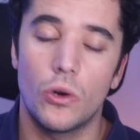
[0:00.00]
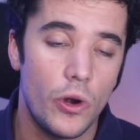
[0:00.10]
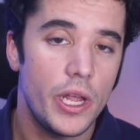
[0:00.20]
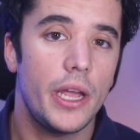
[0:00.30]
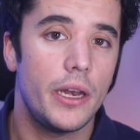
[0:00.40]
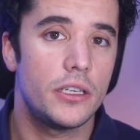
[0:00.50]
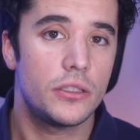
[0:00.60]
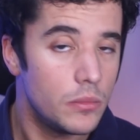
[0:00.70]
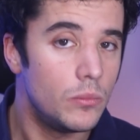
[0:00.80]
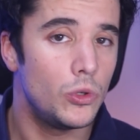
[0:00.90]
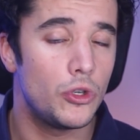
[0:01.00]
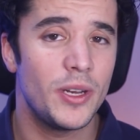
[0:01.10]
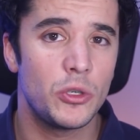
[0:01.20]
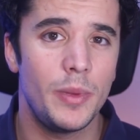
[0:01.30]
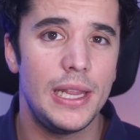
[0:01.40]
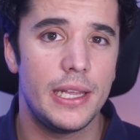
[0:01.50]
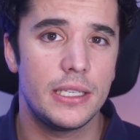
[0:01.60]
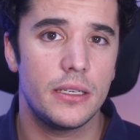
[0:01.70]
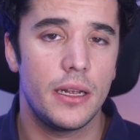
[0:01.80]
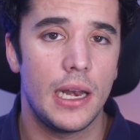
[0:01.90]
con orígenes mucho más
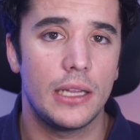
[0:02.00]
humildes en